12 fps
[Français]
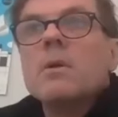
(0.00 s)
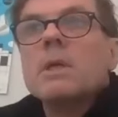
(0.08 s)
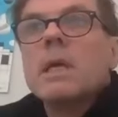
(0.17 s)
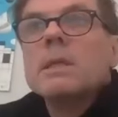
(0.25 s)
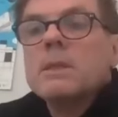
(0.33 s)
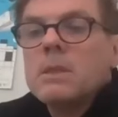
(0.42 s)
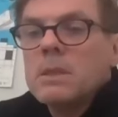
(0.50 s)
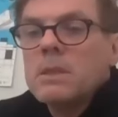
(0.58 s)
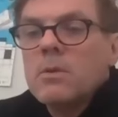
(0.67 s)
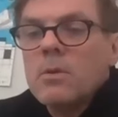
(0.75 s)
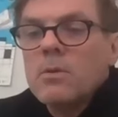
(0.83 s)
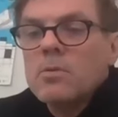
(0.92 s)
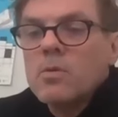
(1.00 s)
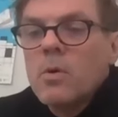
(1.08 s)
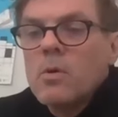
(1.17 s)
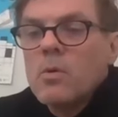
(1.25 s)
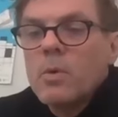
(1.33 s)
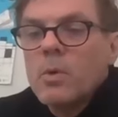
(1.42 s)
Cathy
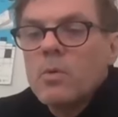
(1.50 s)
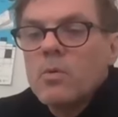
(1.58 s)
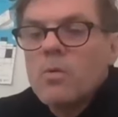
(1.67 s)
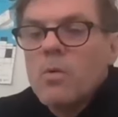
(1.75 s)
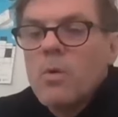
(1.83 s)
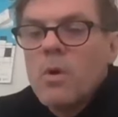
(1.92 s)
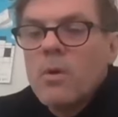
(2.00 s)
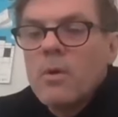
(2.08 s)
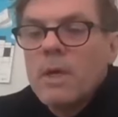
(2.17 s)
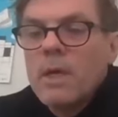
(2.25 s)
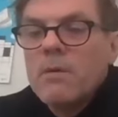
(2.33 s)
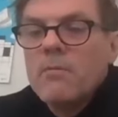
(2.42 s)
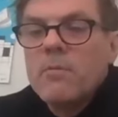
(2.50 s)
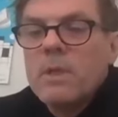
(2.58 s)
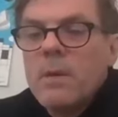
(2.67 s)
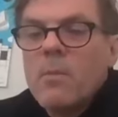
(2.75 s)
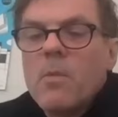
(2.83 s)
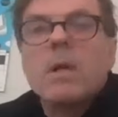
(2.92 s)
Durand, Bruno et
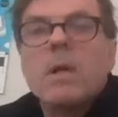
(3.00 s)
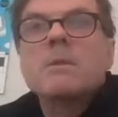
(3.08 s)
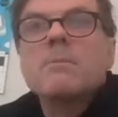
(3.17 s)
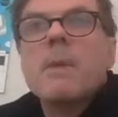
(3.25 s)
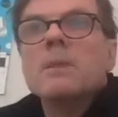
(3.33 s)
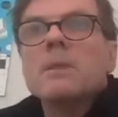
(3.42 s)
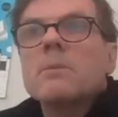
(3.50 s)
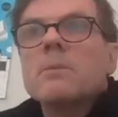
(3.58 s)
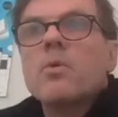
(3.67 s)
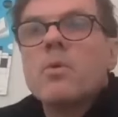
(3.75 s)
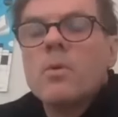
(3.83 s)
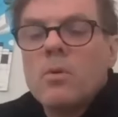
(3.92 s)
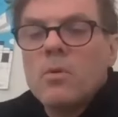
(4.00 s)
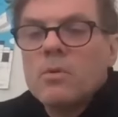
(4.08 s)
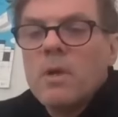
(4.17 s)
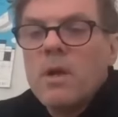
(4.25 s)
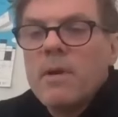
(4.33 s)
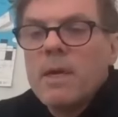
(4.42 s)
évidemment Alex Barnier pour le, le
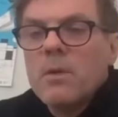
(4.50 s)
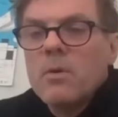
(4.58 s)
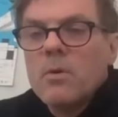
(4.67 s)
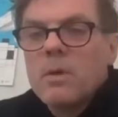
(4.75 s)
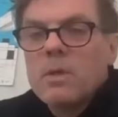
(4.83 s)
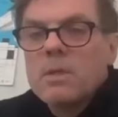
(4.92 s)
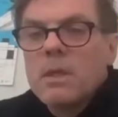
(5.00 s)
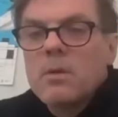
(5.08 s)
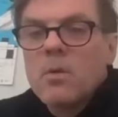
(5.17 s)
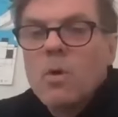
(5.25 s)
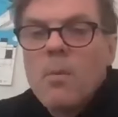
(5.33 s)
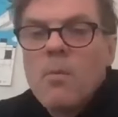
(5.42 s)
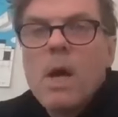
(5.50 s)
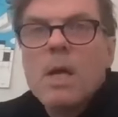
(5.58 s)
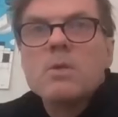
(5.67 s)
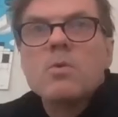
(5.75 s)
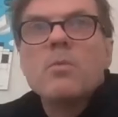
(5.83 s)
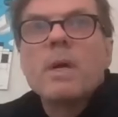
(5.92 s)
travail et cette
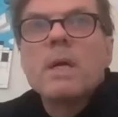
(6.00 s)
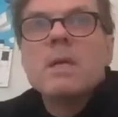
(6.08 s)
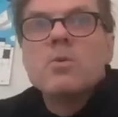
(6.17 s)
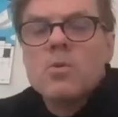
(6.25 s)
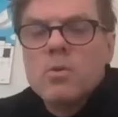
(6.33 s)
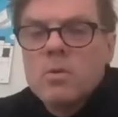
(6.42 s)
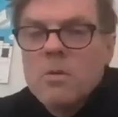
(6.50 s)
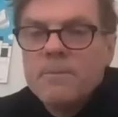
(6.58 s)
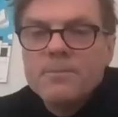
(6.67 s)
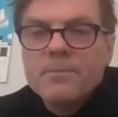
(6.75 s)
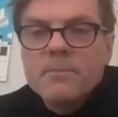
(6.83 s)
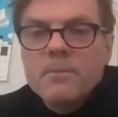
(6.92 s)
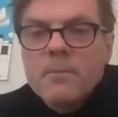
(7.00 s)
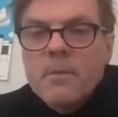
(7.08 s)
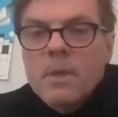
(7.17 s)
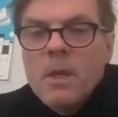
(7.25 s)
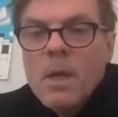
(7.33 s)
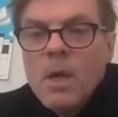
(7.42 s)
collaboration précieuse.
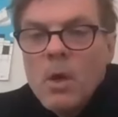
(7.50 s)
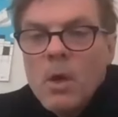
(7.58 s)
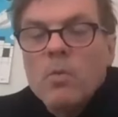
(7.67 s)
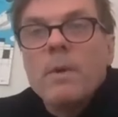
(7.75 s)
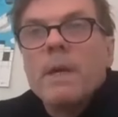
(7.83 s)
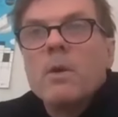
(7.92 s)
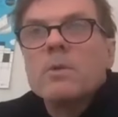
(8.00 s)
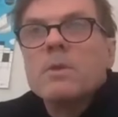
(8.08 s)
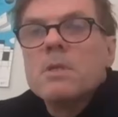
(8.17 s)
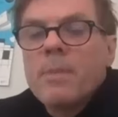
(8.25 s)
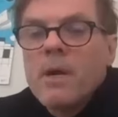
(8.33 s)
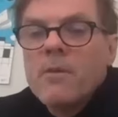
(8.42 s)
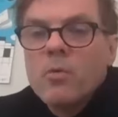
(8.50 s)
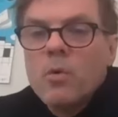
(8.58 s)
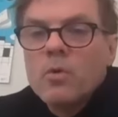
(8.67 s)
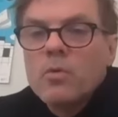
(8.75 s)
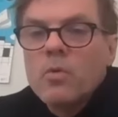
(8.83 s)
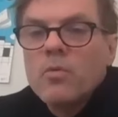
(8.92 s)
Et on espère
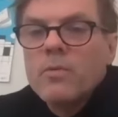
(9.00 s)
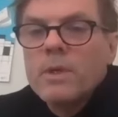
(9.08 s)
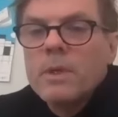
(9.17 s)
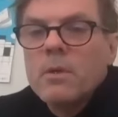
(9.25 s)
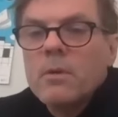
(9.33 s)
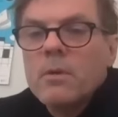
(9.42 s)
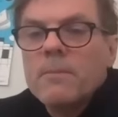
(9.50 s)
vous retrouver